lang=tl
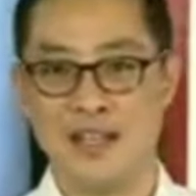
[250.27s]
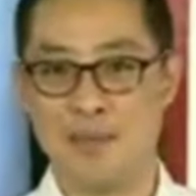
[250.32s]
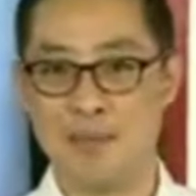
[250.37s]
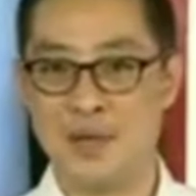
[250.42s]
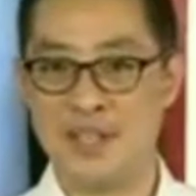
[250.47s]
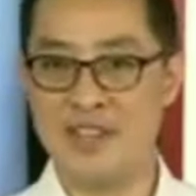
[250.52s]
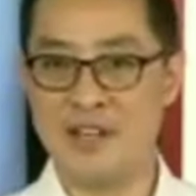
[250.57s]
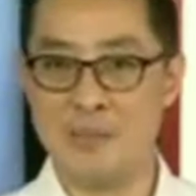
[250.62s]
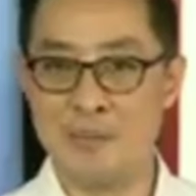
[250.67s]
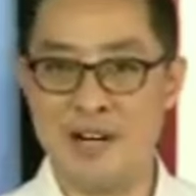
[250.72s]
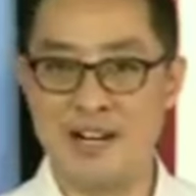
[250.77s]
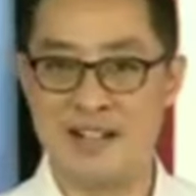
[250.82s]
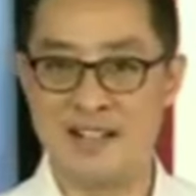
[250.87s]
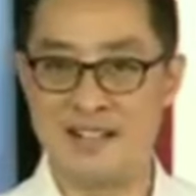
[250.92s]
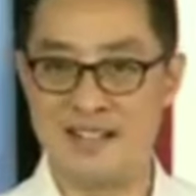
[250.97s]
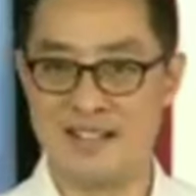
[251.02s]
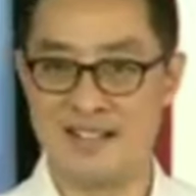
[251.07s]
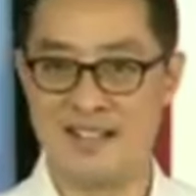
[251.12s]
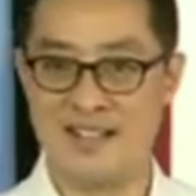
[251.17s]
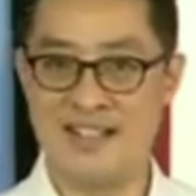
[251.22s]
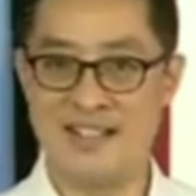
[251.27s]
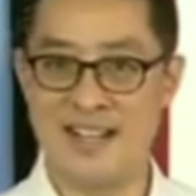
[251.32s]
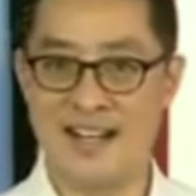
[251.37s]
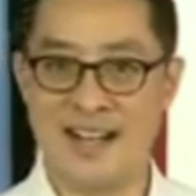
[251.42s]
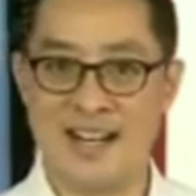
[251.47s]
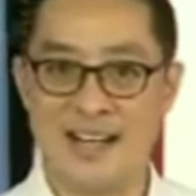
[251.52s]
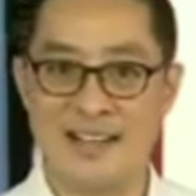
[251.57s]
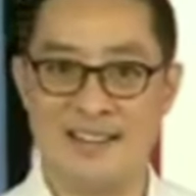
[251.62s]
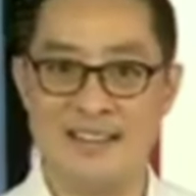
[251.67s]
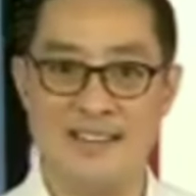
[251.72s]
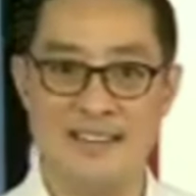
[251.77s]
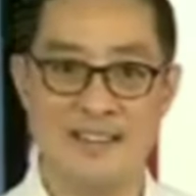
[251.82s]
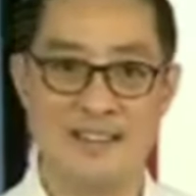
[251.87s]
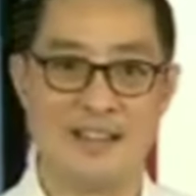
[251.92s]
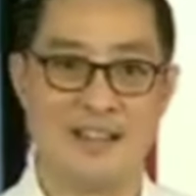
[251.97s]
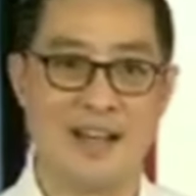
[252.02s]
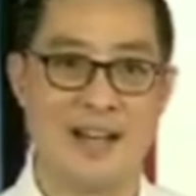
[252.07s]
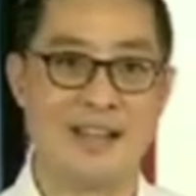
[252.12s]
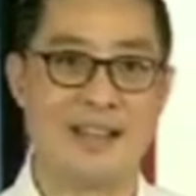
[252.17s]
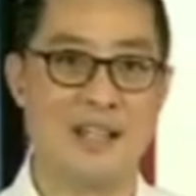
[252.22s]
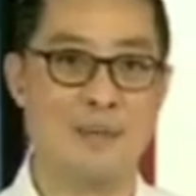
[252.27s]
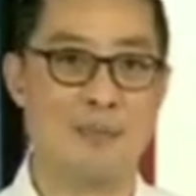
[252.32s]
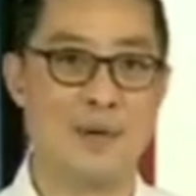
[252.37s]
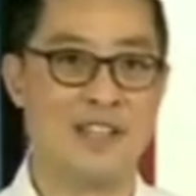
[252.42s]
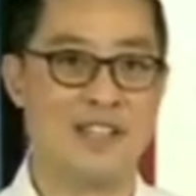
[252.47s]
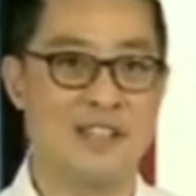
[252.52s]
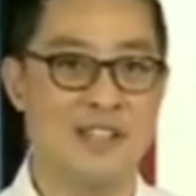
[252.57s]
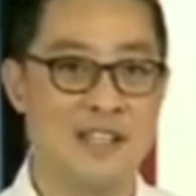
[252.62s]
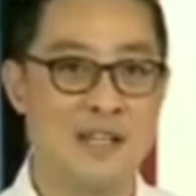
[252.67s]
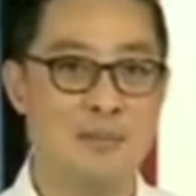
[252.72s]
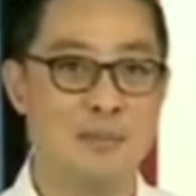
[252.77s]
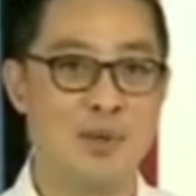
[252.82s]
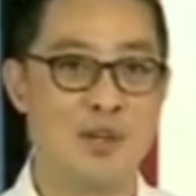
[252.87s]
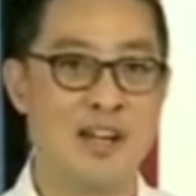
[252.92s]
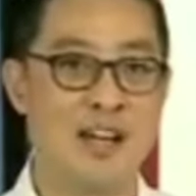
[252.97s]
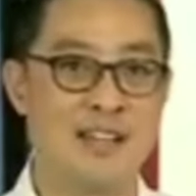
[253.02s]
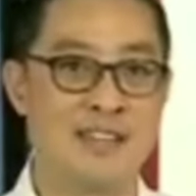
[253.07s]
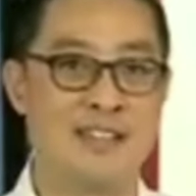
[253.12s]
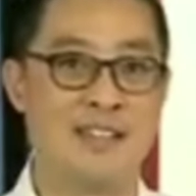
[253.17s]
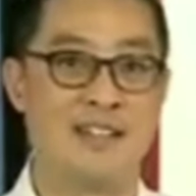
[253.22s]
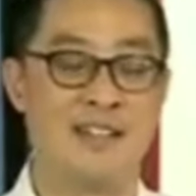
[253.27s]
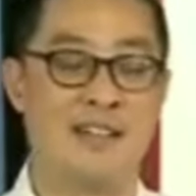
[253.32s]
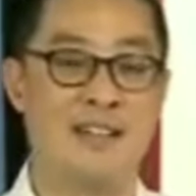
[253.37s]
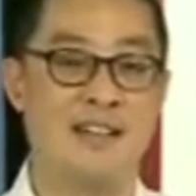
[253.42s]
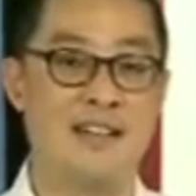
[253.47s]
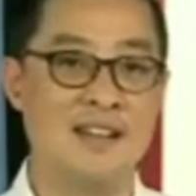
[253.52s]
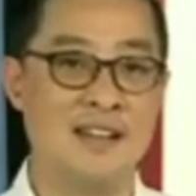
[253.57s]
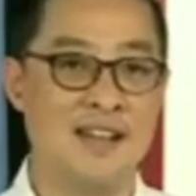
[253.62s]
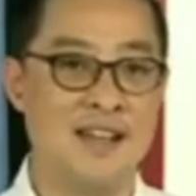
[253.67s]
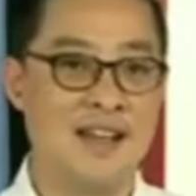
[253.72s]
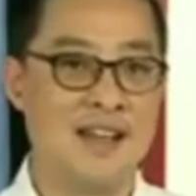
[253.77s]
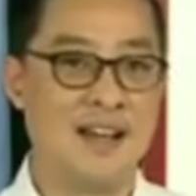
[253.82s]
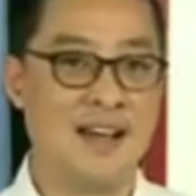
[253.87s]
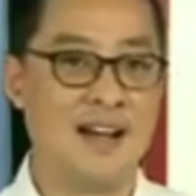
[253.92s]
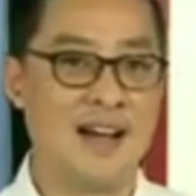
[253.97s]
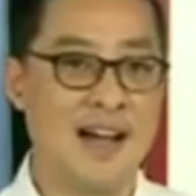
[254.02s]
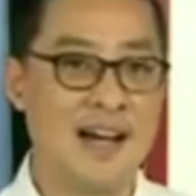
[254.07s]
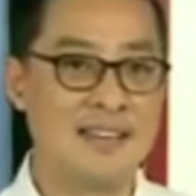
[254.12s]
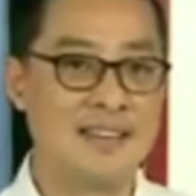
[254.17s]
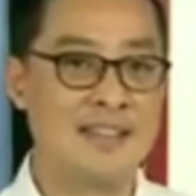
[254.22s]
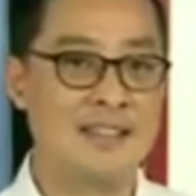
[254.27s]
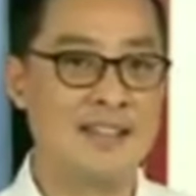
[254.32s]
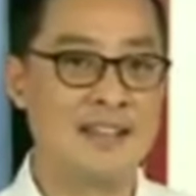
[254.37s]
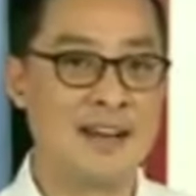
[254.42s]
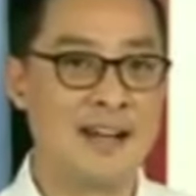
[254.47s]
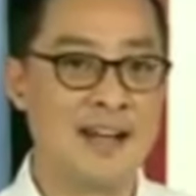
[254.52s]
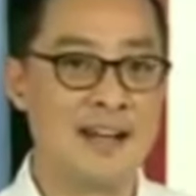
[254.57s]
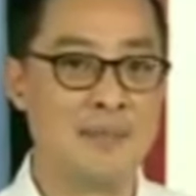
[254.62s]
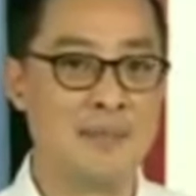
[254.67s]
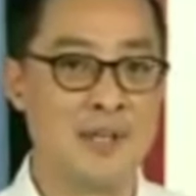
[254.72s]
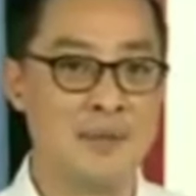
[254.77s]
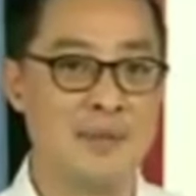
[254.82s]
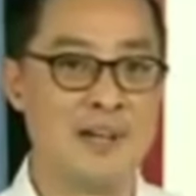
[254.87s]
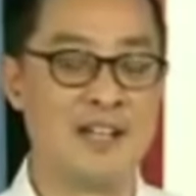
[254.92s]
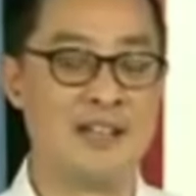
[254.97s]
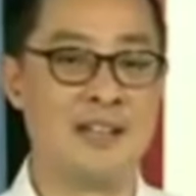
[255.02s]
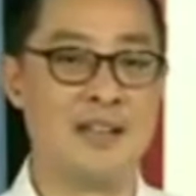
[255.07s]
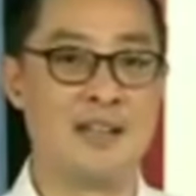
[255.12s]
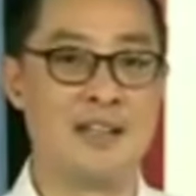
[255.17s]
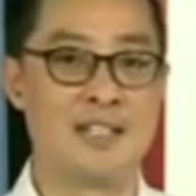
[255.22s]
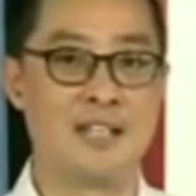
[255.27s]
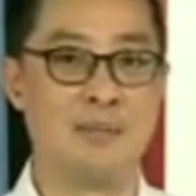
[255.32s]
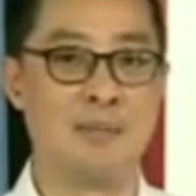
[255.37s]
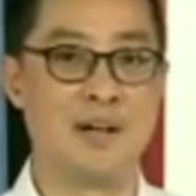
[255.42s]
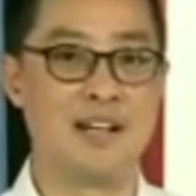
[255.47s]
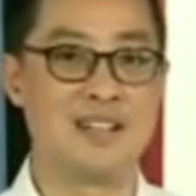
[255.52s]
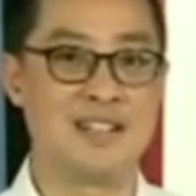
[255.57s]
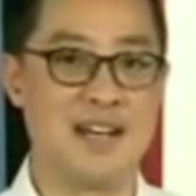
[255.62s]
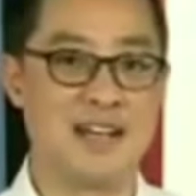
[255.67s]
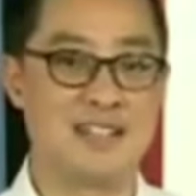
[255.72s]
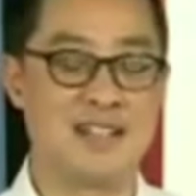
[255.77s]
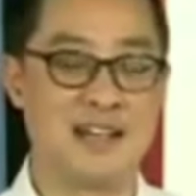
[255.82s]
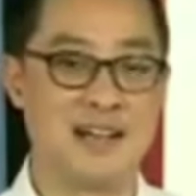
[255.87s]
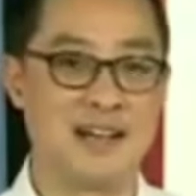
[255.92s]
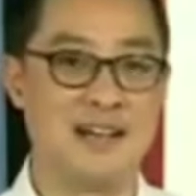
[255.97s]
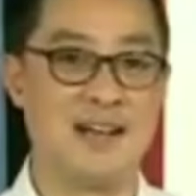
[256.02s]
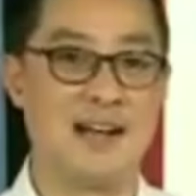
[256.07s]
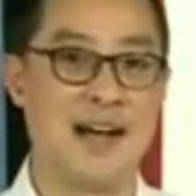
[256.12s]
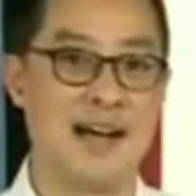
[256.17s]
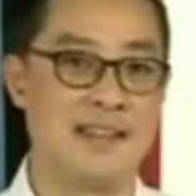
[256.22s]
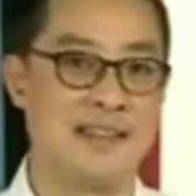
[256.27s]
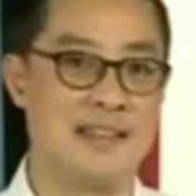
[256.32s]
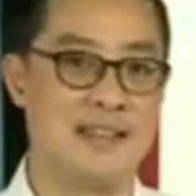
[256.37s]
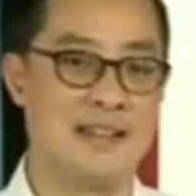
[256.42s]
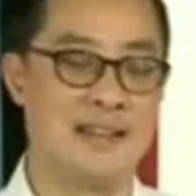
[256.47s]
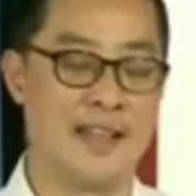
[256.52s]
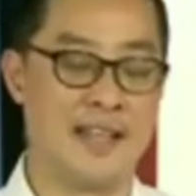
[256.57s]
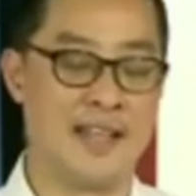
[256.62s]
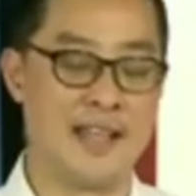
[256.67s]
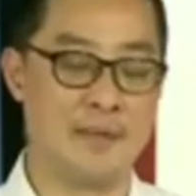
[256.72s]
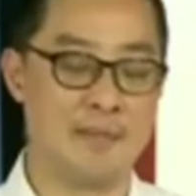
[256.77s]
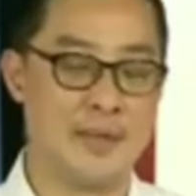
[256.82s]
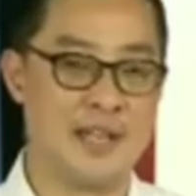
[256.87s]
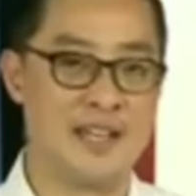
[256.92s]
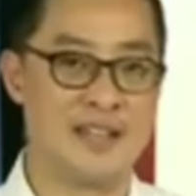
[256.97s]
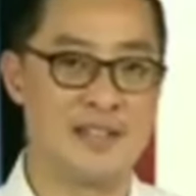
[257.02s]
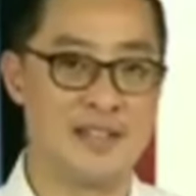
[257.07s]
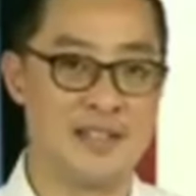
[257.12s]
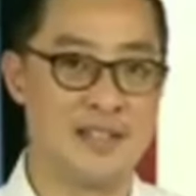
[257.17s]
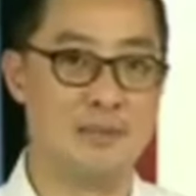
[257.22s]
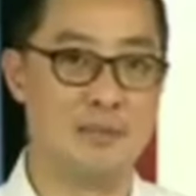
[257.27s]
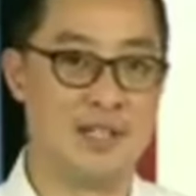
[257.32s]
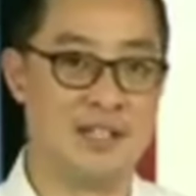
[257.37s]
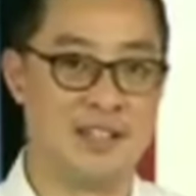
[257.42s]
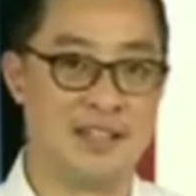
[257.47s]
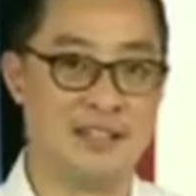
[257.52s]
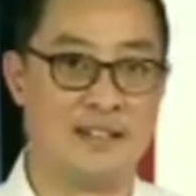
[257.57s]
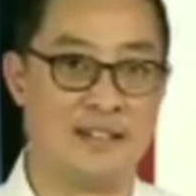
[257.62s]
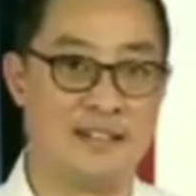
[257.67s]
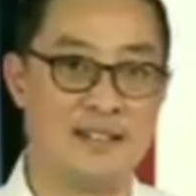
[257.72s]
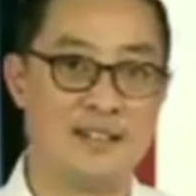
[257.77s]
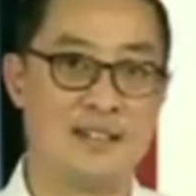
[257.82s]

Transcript: Ipadama, isaad at ipadinig po natin ang ating nararamdaman sa pagsasara ng ating ABS-CBN.